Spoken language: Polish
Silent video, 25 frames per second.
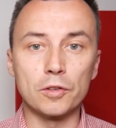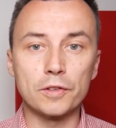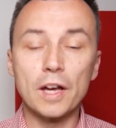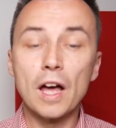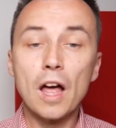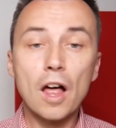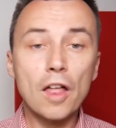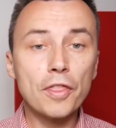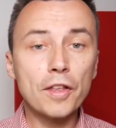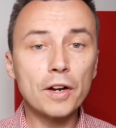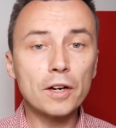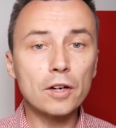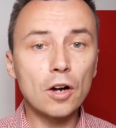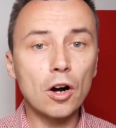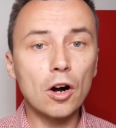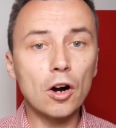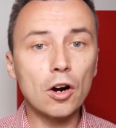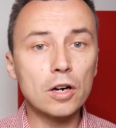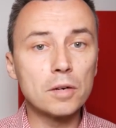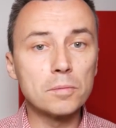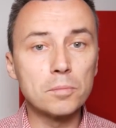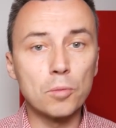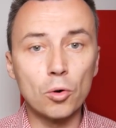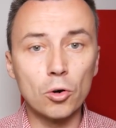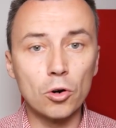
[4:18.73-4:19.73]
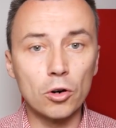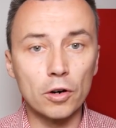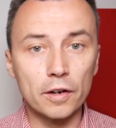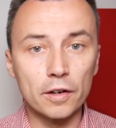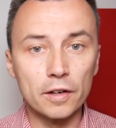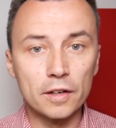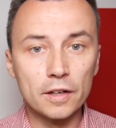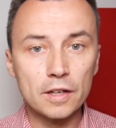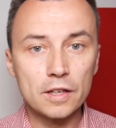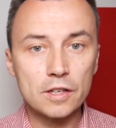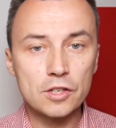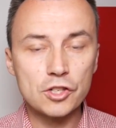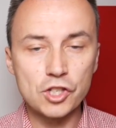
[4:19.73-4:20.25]
na świecie, ale
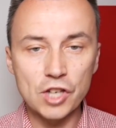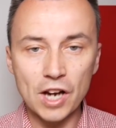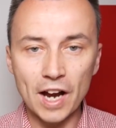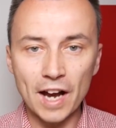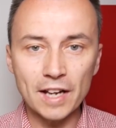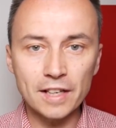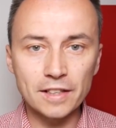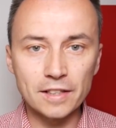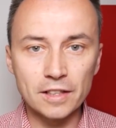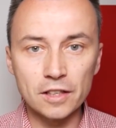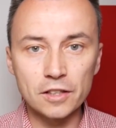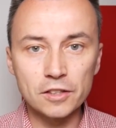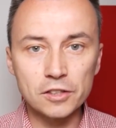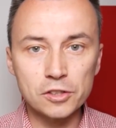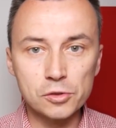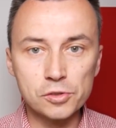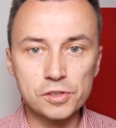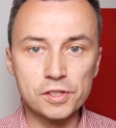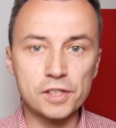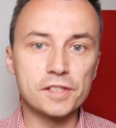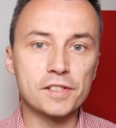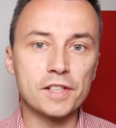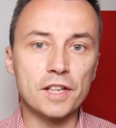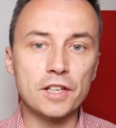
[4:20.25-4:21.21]
jest ich więcej.